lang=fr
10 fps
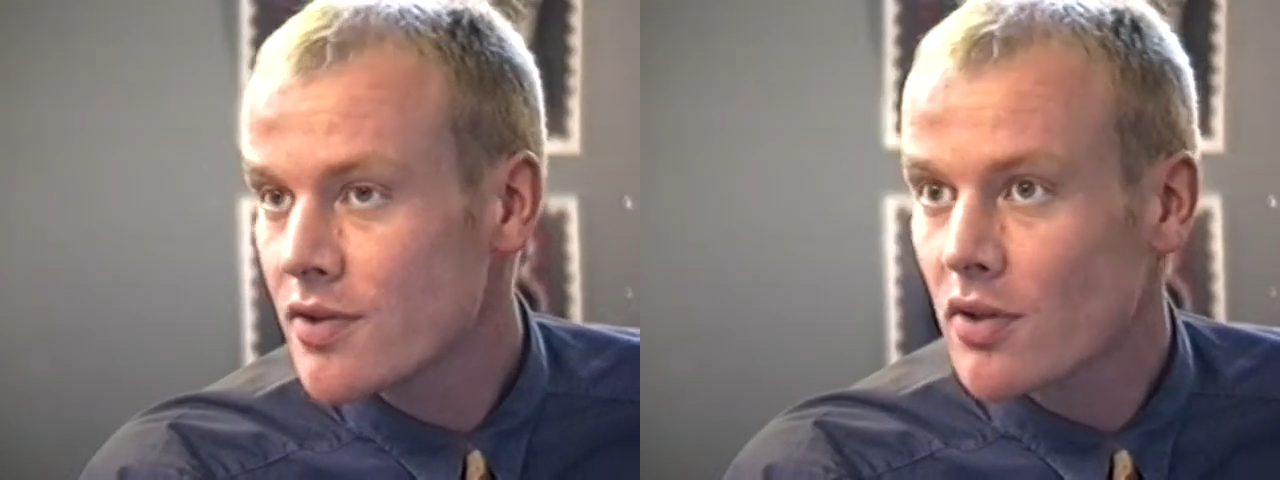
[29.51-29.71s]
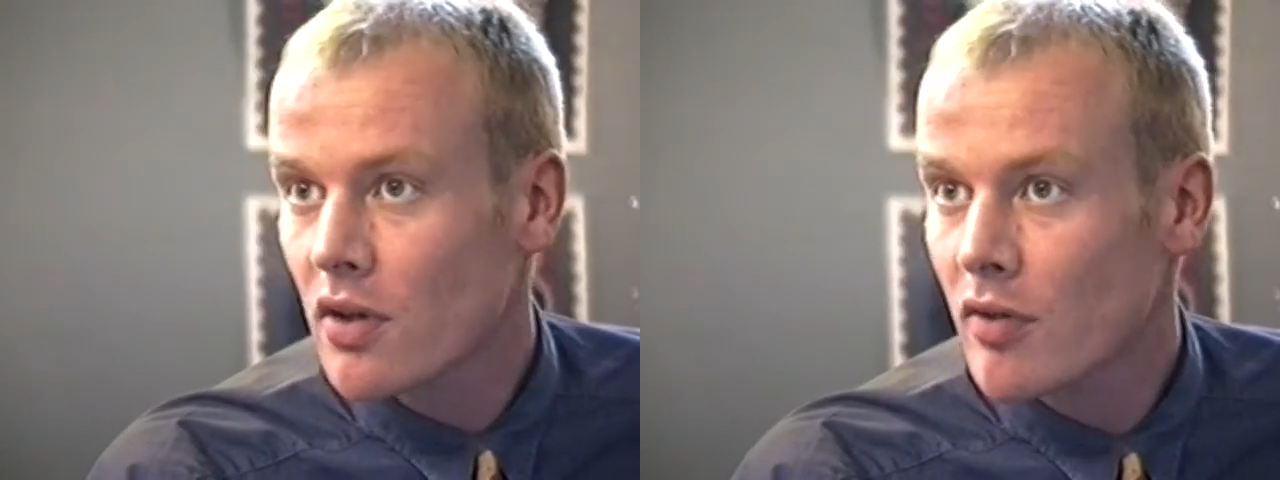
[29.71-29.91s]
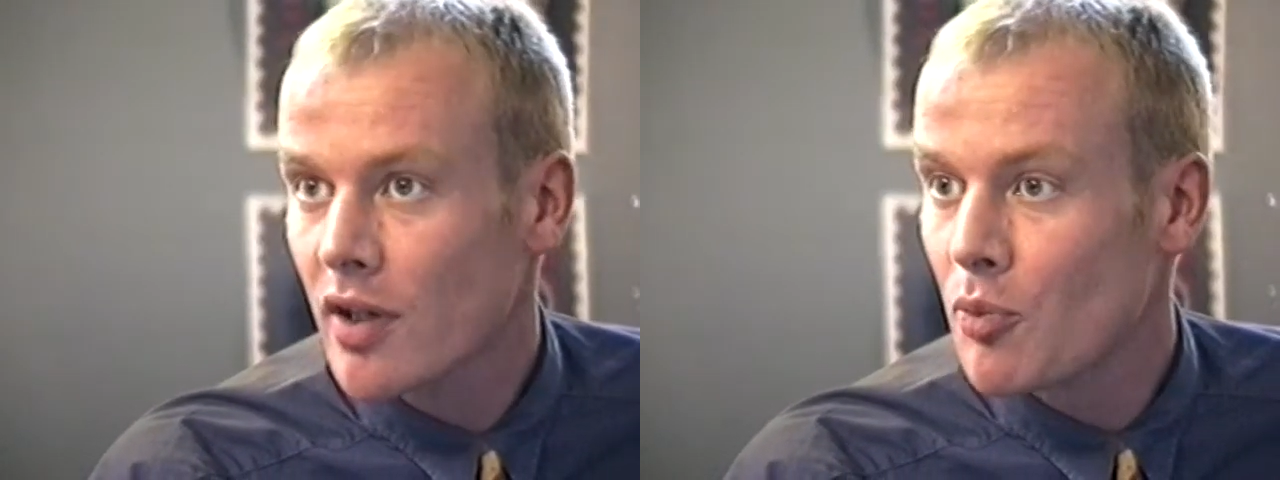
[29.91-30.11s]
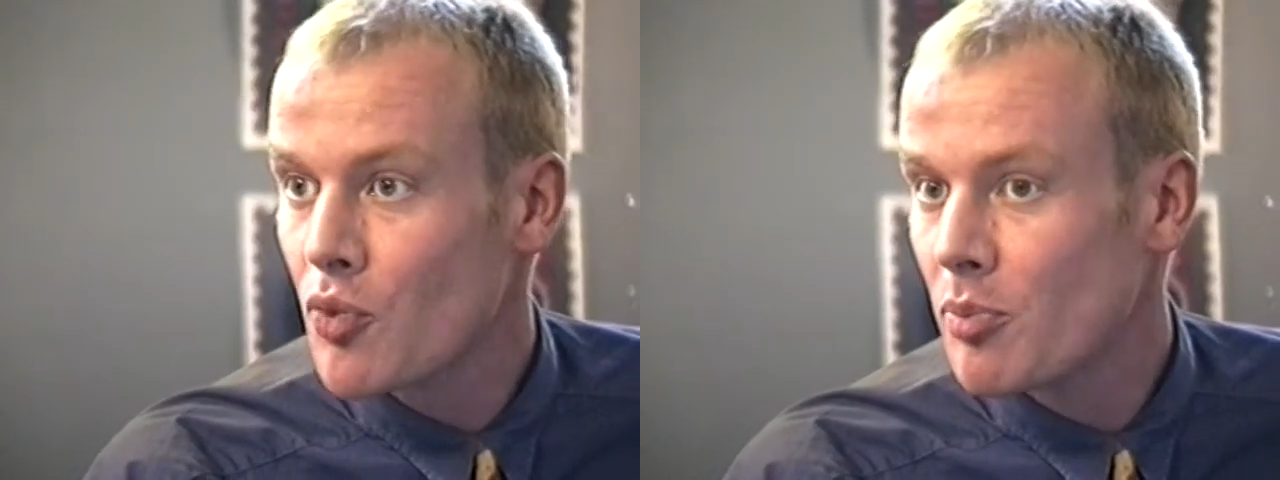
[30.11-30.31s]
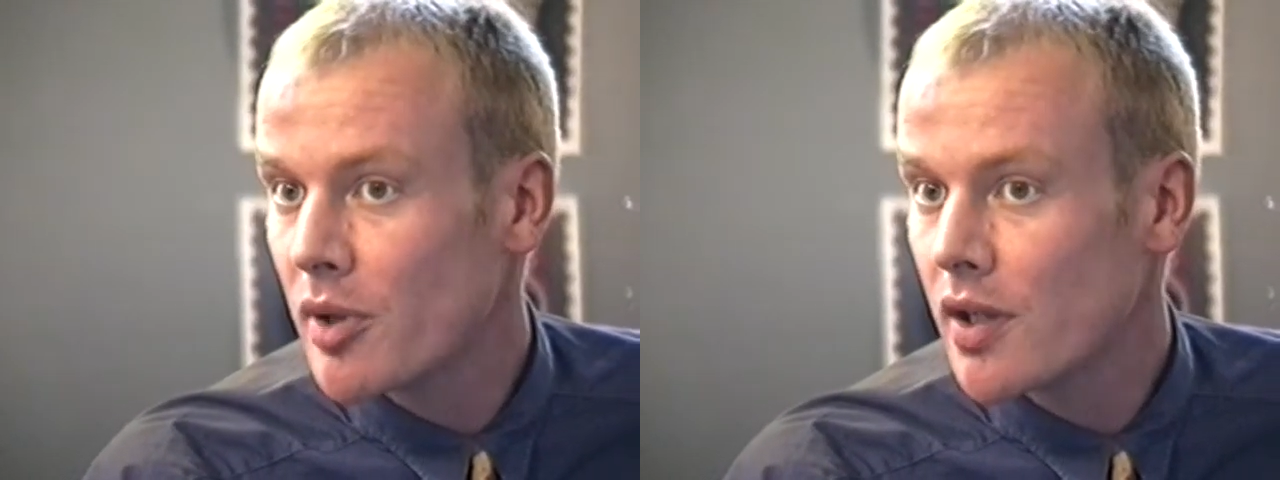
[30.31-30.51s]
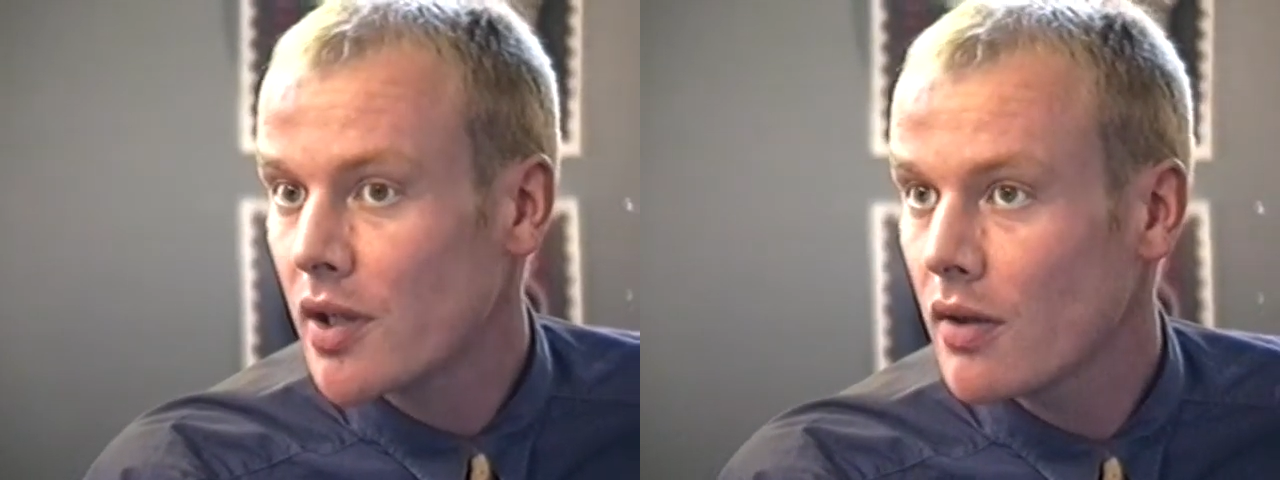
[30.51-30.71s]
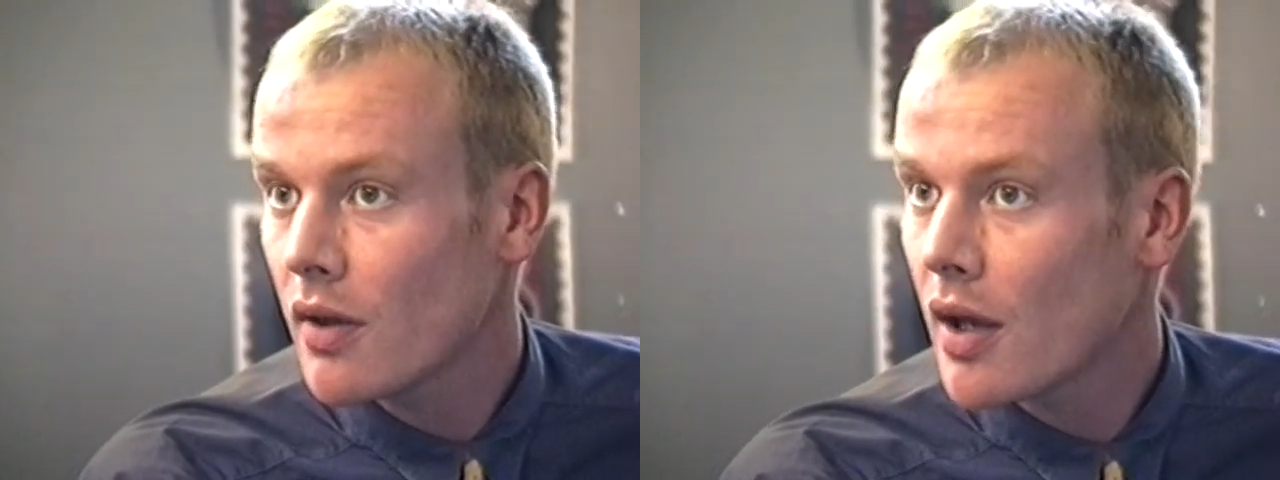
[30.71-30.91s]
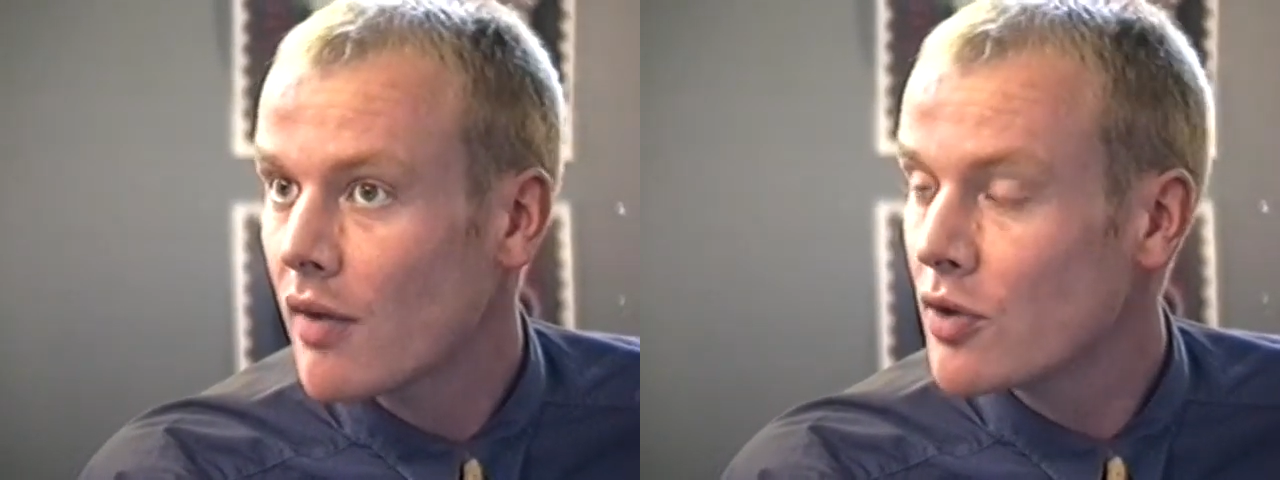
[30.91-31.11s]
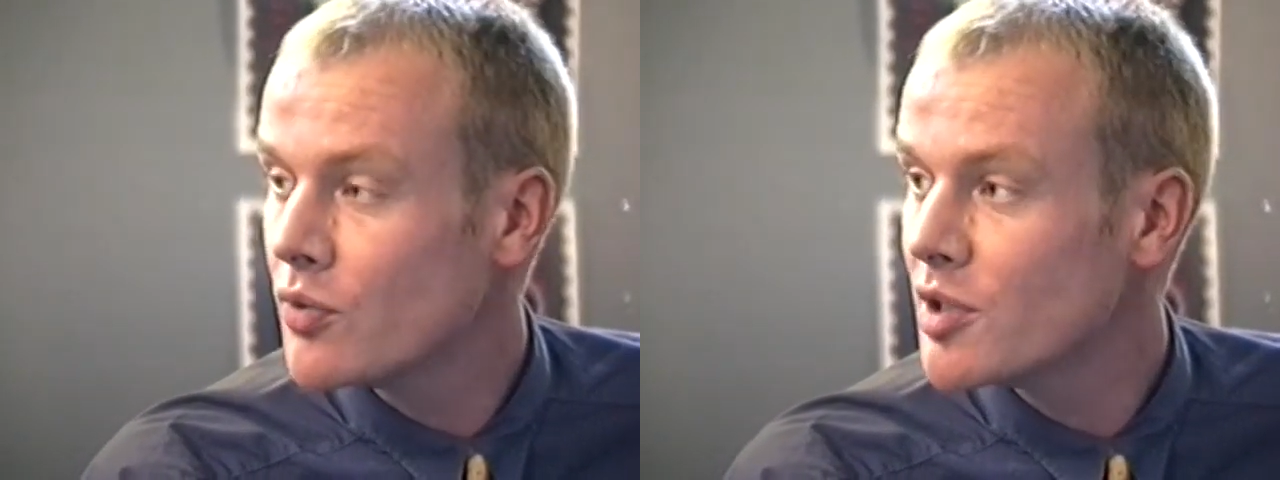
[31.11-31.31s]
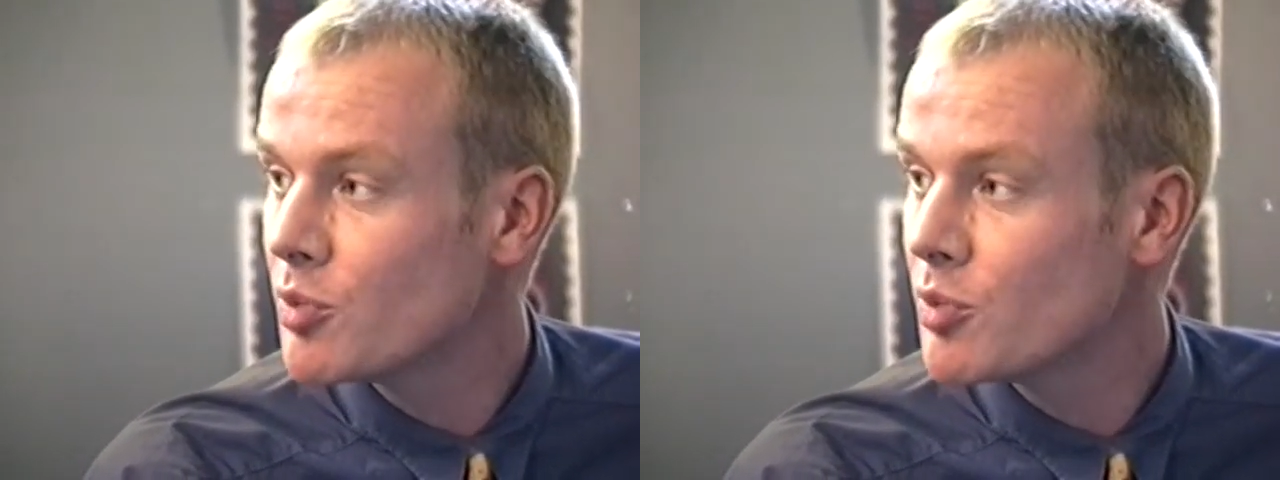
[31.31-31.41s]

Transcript: sans avoir d'emploi payer, avec une